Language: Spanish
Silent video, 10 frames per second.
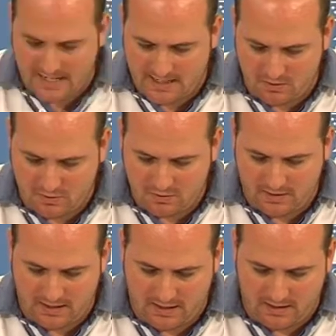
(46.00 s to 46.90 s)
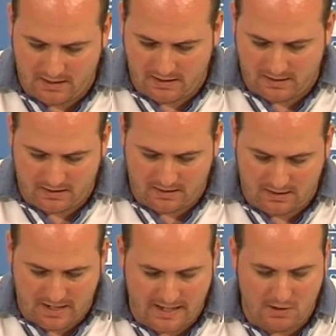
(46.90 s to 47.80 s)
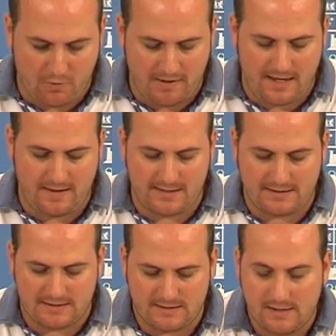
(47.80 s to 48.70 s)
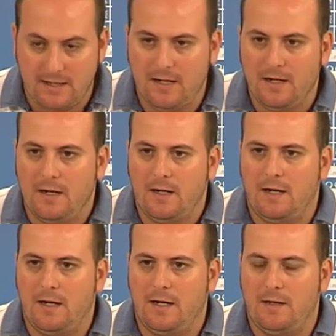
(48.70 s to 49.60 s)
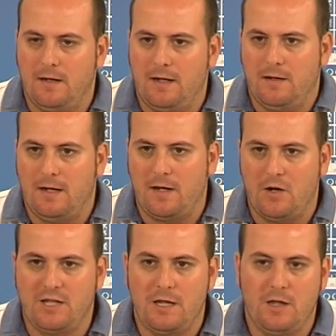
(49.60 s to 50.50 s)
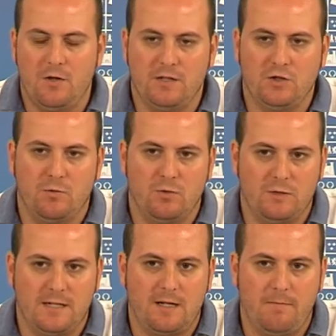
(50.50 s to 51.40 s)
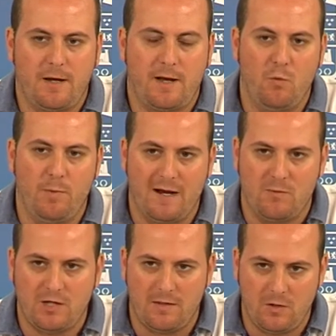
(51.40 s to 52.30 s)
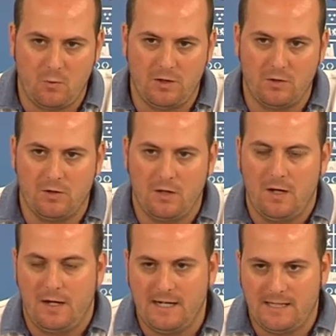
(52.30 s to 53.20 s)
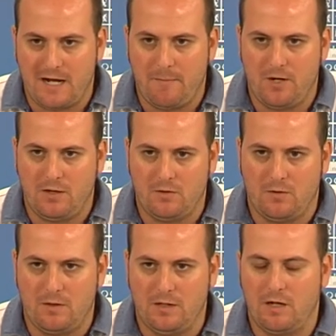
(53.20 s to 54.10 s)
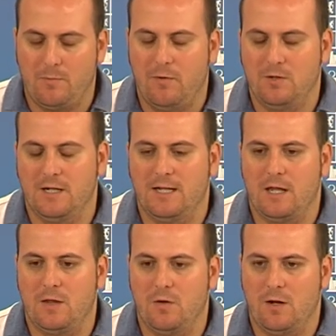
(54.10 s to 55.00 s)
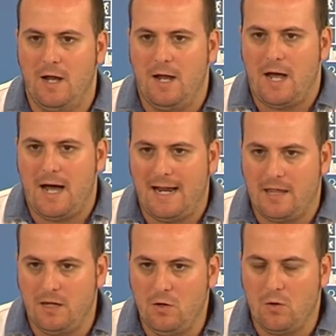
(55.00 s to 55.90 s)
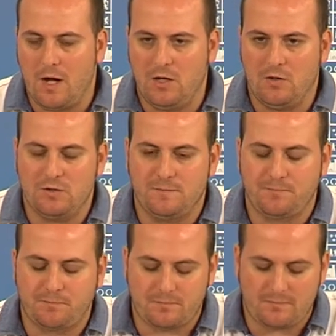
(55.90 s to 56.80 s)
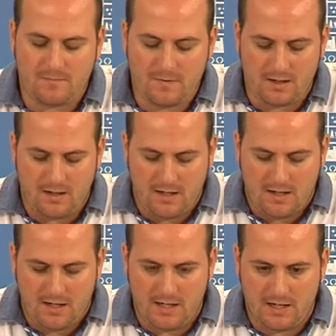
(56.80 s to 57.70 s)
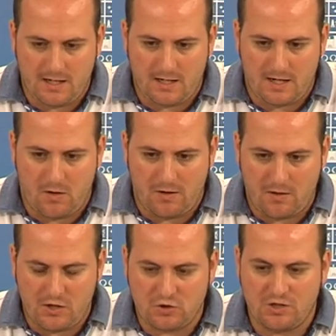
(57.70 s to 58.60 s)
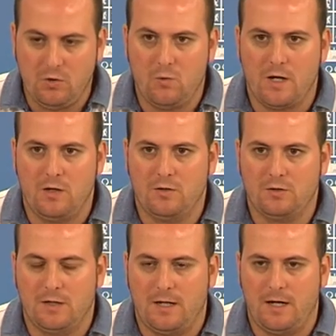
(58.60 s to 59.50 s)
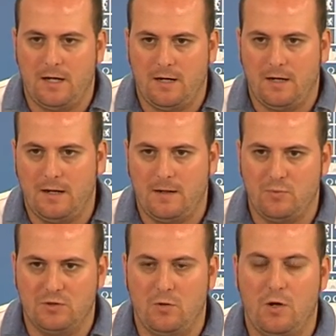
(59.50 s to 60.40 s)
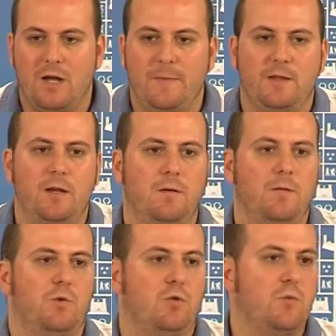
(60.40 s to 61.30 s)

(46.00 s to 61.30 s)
año eh, hay novedades. Eh, en, anteriores ediciones, como ya saben, recuperamos el circuito. Este campeonato interpueblos de natación hará cinco años. Y a lo largo de estos cinco años, pues lógicamente los